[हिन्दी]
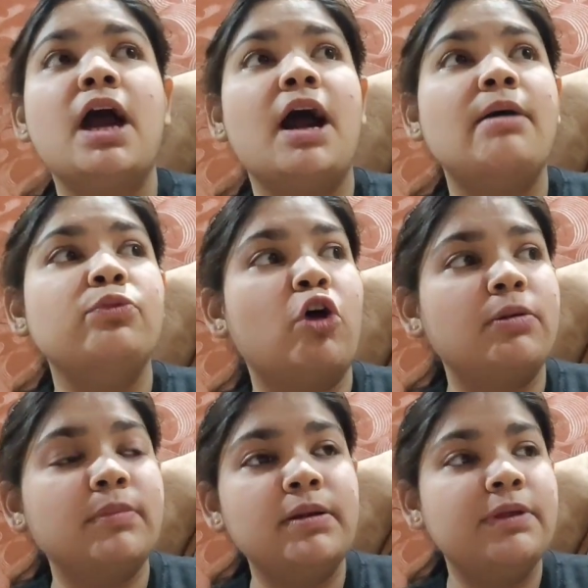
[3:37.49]
अब
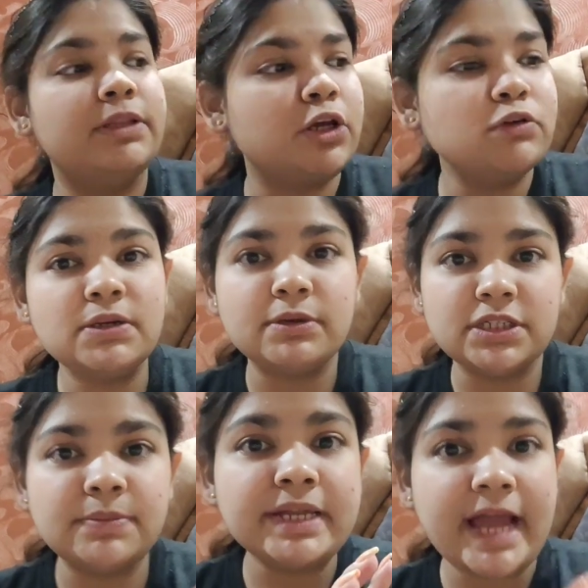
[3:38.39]
नॉर्मल बंदे को
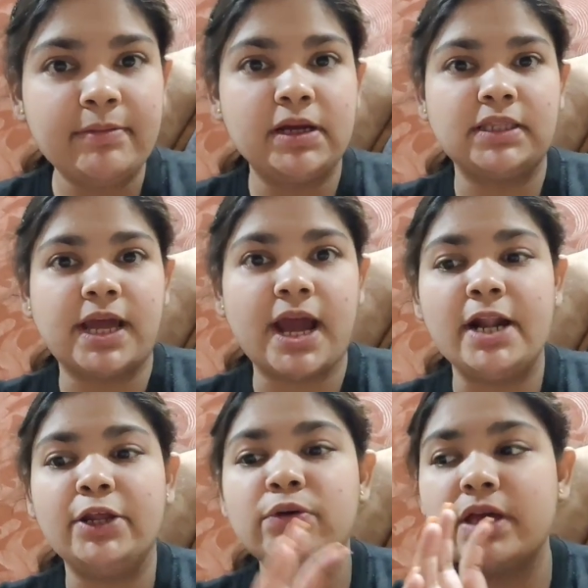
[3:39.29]
समझने में टाइम लगता है
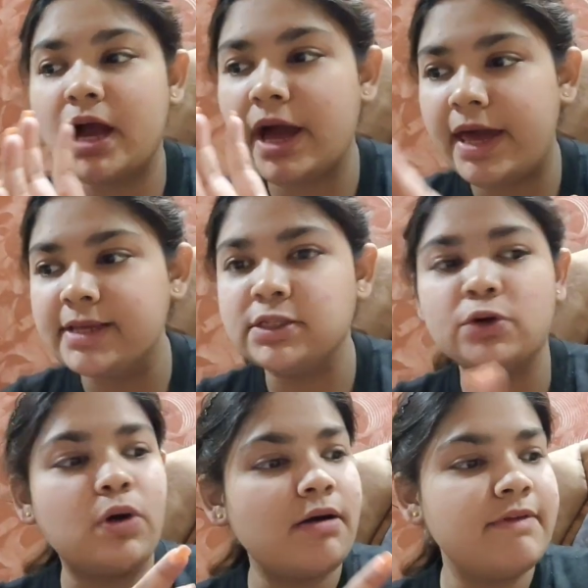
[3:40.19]
गाड़ी को कि हाँ ऐसे
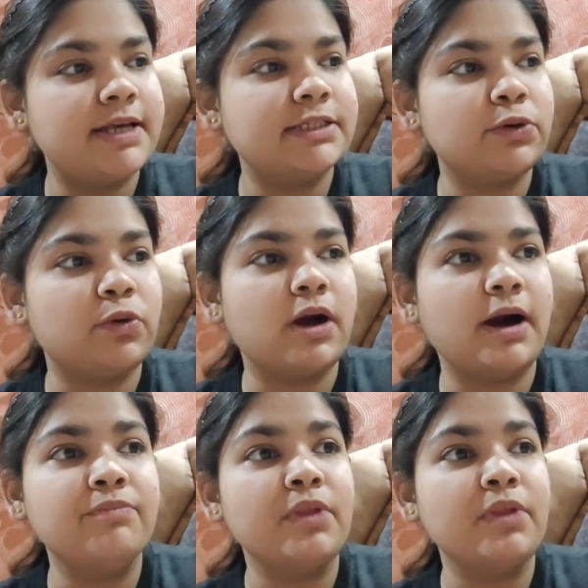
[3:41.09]
होगा वैसे होगा